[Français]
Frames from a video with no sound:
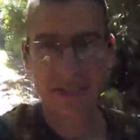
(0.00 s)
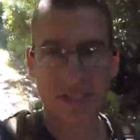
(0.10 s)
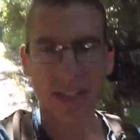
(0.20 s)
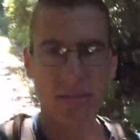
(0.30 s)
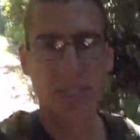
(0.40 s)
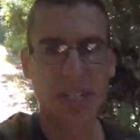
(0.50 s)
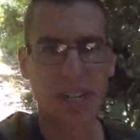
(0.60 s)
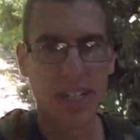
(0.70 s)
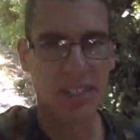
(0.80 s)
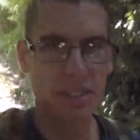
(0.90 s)

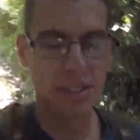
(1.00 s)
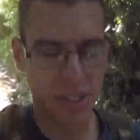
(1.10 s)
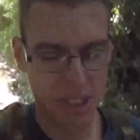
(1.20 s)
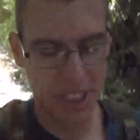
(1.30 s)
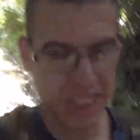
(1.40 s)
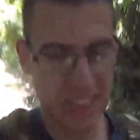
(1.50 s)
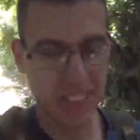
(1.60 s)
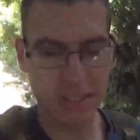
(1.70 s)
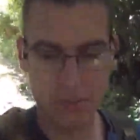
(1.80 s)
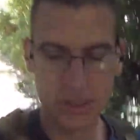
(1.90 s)
caméra euh, que j'ai laissée dans
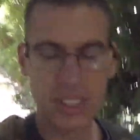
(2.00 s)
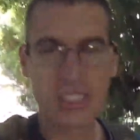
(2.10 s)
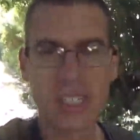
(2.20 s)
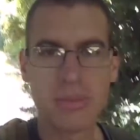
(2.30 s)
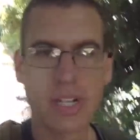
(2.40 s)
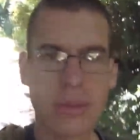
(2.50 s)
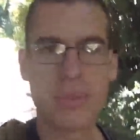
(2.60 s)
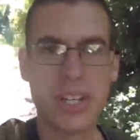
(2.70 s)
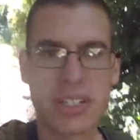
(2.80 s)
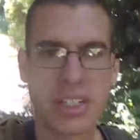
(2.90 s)
la forêt, une caméra
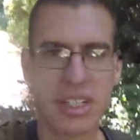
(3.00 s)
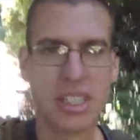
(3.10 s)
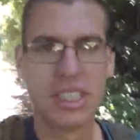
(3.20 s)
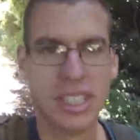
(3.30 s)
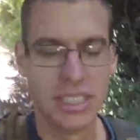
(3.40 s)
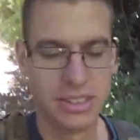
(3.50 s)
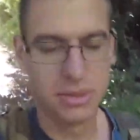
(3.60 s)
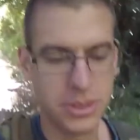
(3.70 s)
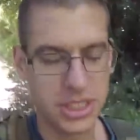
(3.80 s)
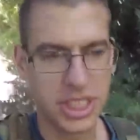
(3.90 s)
piège de
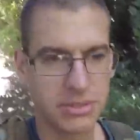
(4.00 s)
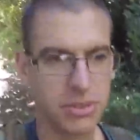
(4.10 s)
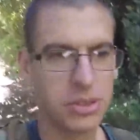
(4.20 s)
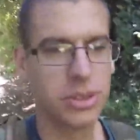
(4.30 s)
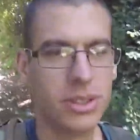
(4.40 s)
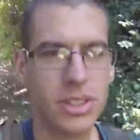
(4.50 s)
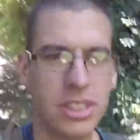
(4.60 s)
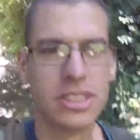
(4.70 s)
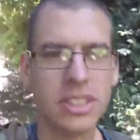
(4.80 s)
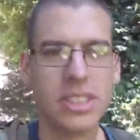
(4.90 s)
piégeage photo.
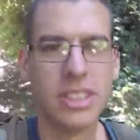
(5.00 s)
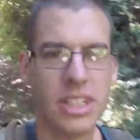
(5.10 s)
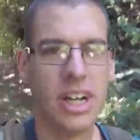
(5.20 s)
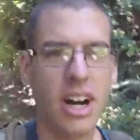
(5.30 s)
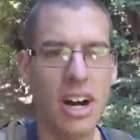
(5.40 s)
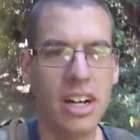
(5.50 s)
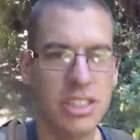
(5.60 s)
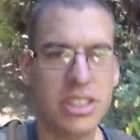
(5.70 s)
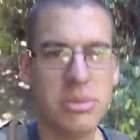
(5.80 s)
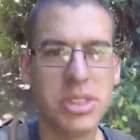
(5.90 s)

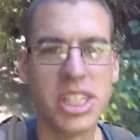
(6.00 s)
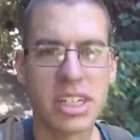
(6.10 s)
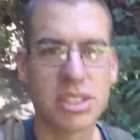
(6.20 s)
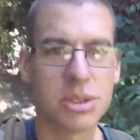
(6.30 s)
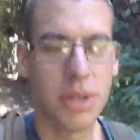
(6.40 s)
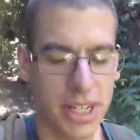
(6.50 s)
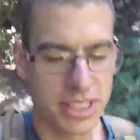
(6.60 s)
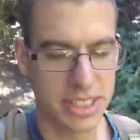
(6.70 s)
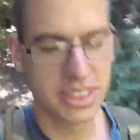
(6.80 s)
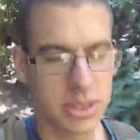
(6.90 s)
je l'ai mis hier soir
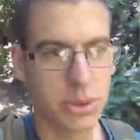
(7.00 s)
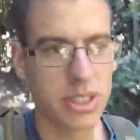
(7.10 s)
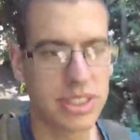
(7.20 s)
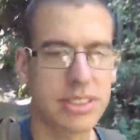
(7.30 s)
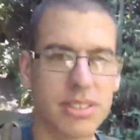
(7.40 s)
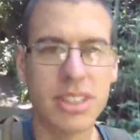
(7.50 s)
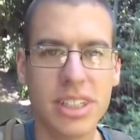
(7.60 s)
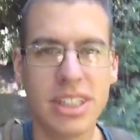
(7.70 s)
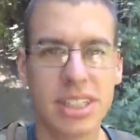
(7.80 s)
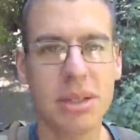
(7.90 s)
dans un coin sanglier qui